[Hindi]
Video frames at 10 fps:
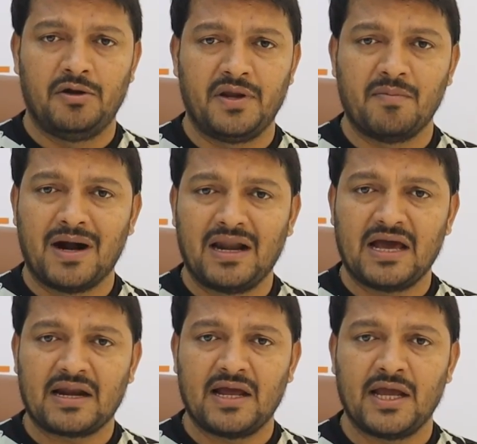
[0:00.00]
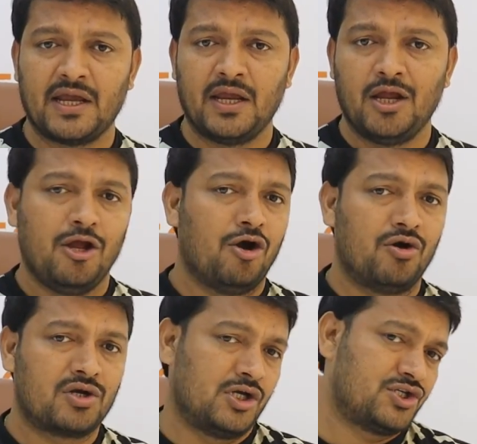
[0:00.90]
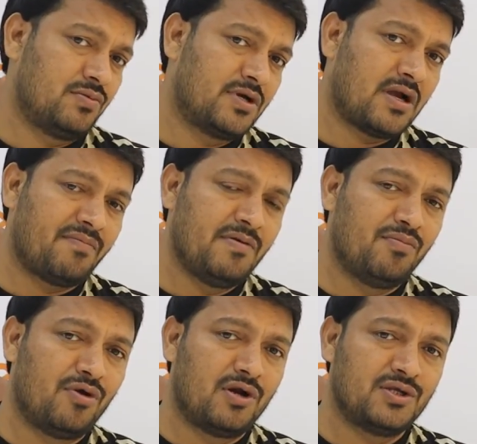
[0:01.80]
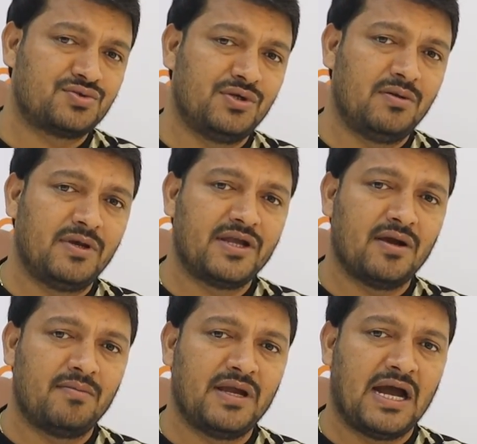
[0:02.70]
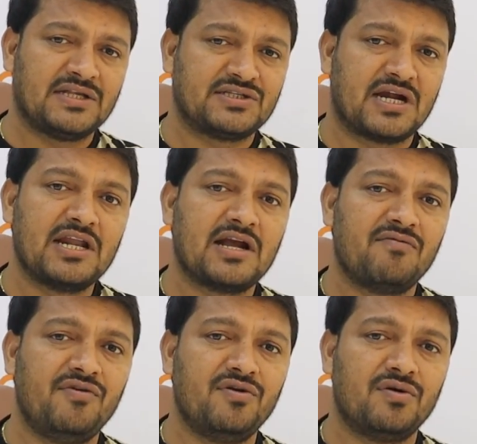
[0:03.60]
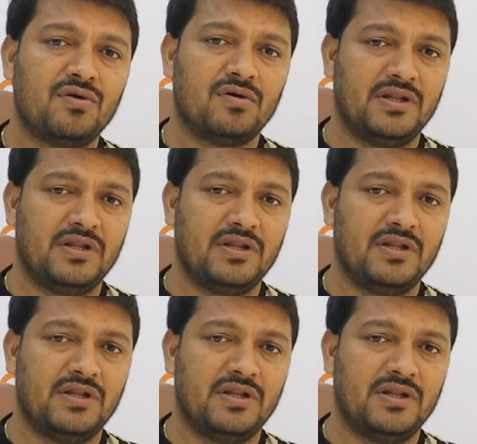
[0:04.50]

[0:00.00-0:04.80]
डिमांड आ रहा है और कस्टमर काफ़ी बोल रहे हैं सुनील भाई कि हमें आज साड़ी का वीडियो